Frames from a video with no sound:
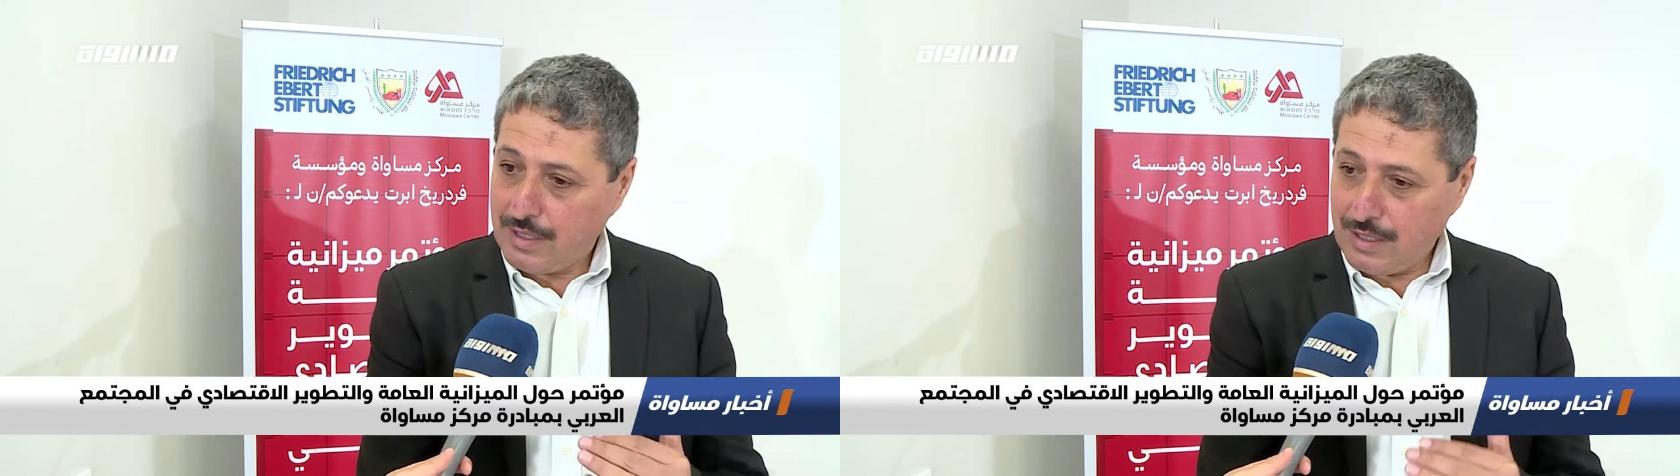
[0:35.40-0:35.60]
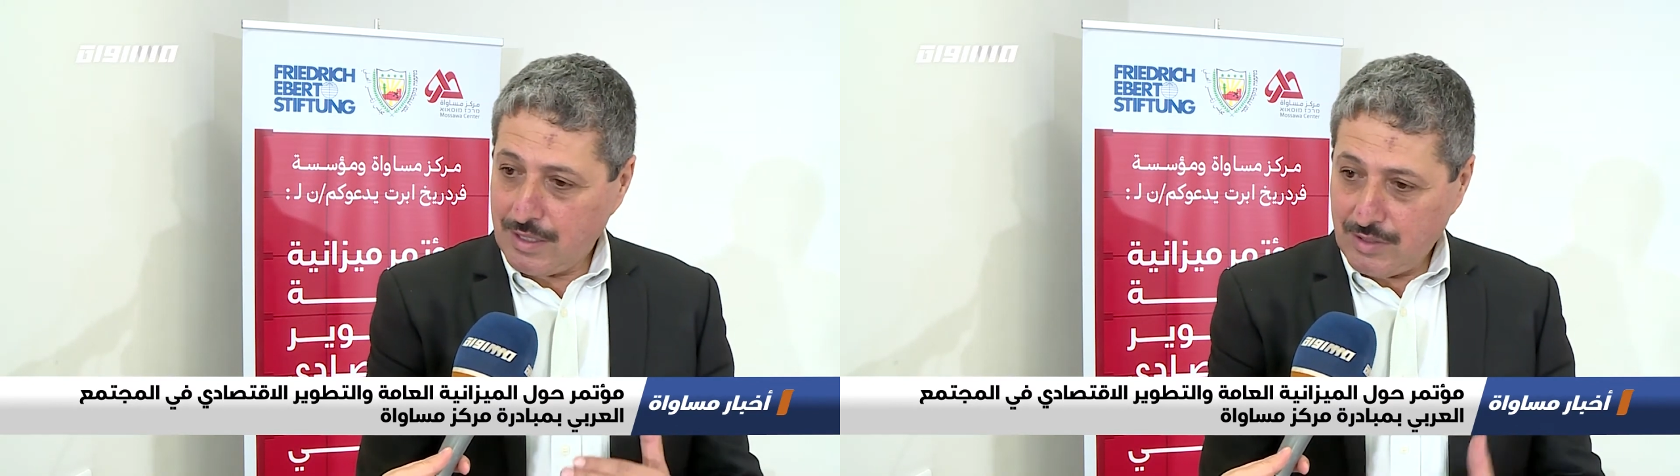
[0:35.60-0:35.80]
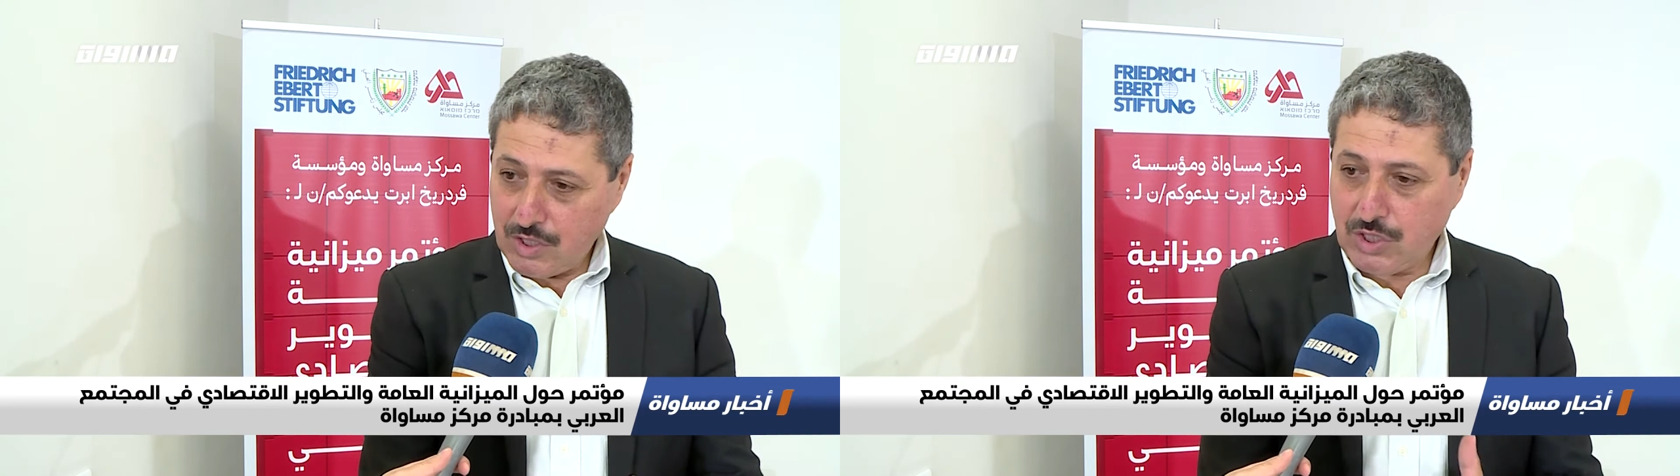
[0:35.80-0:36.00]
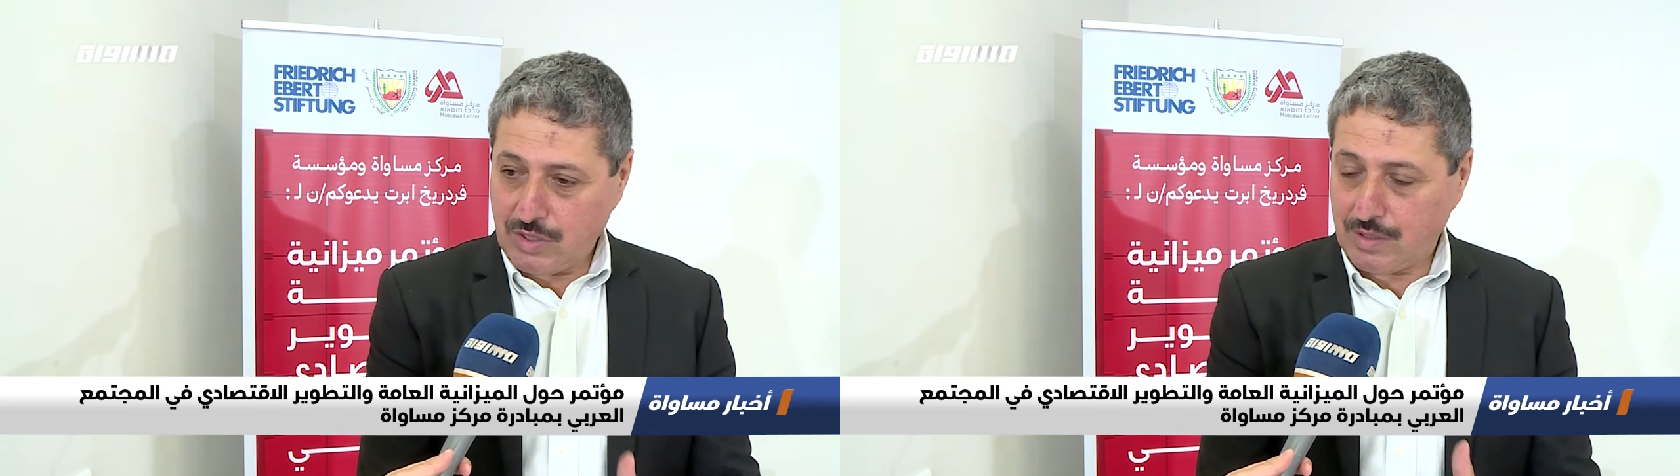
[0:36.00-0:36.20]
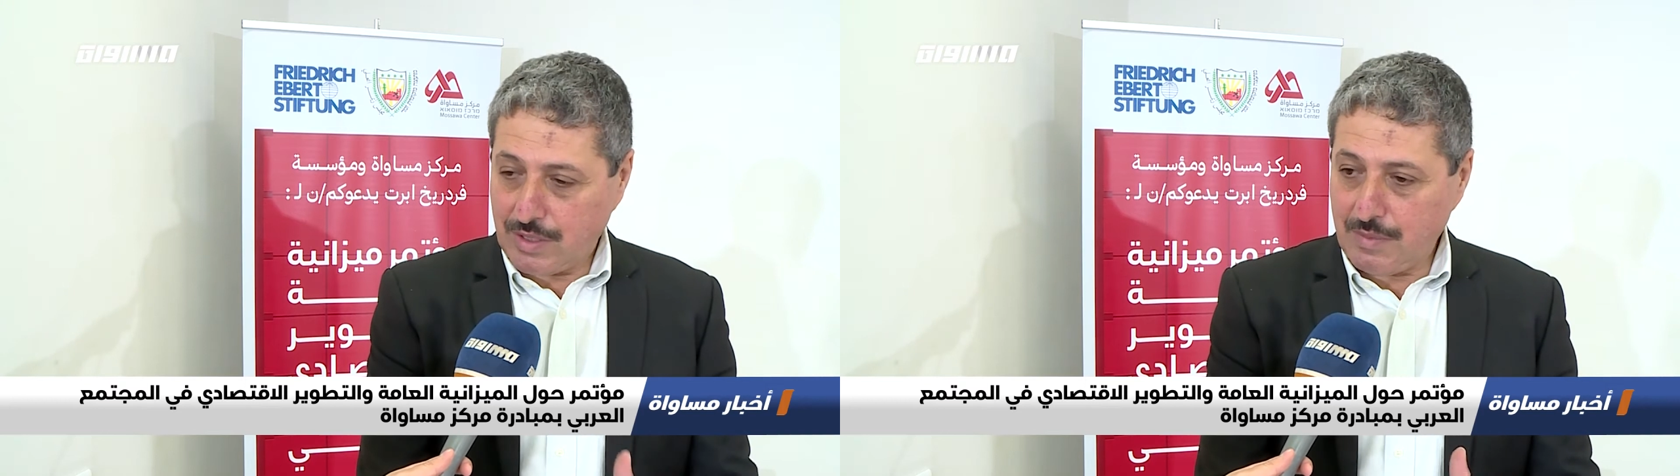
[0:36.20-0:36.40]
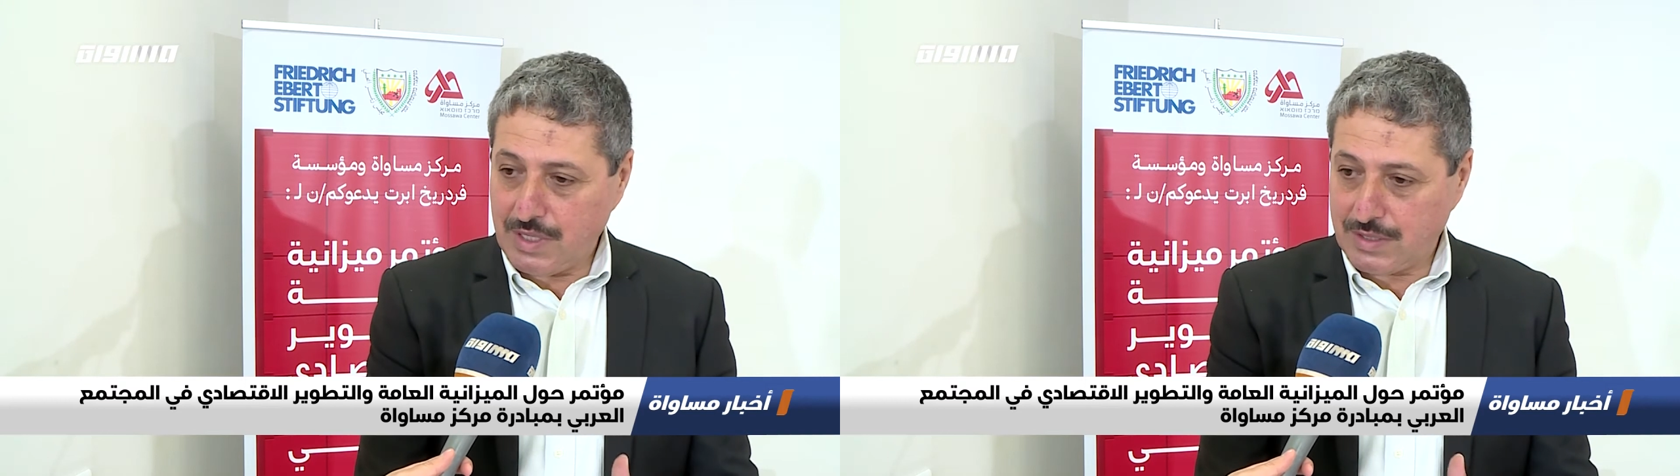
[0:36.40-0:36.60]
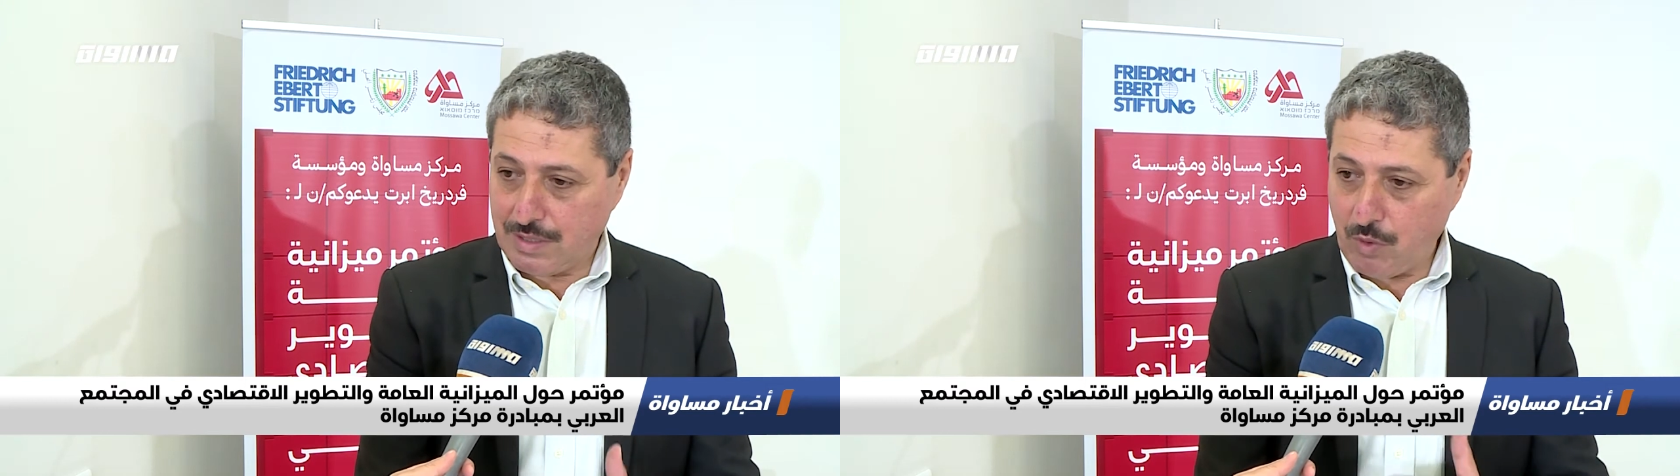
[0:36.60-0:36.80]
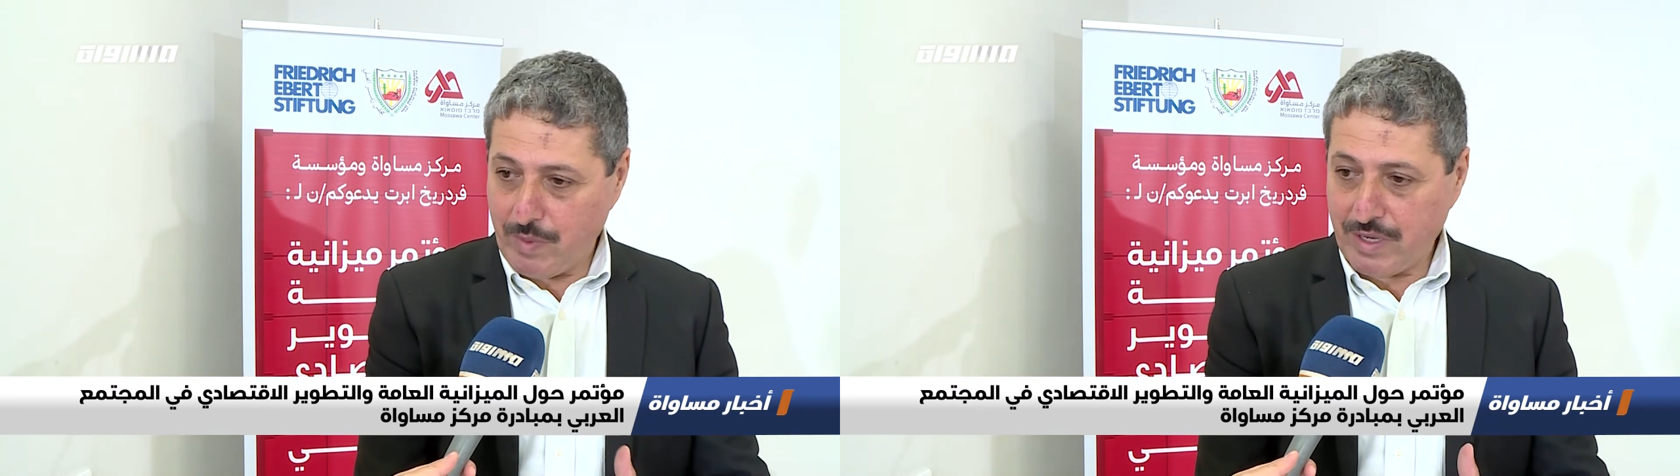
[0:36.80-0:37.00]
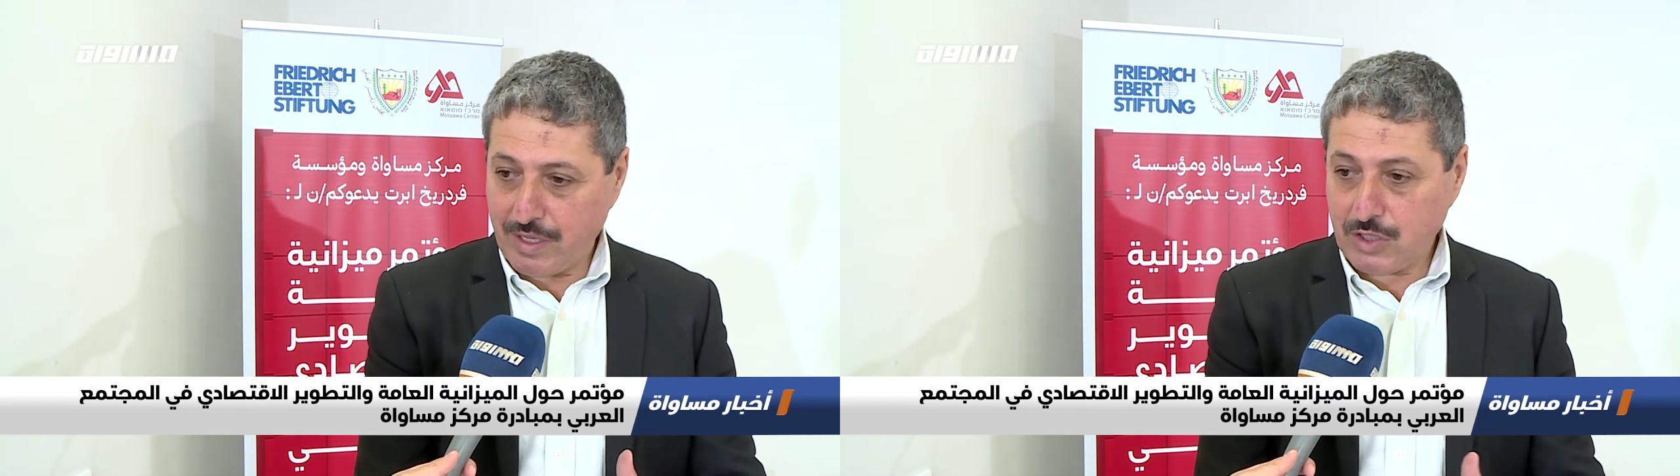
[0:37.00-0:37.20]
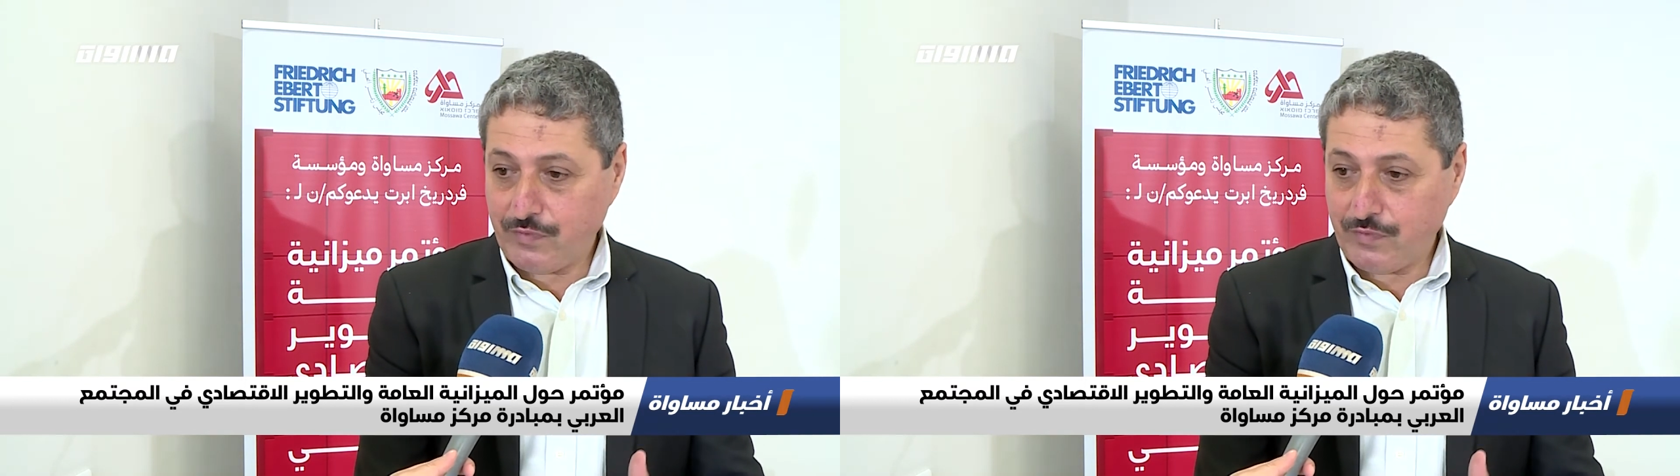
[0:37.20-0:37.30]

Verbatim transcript: نتيجة التمييز الممنهج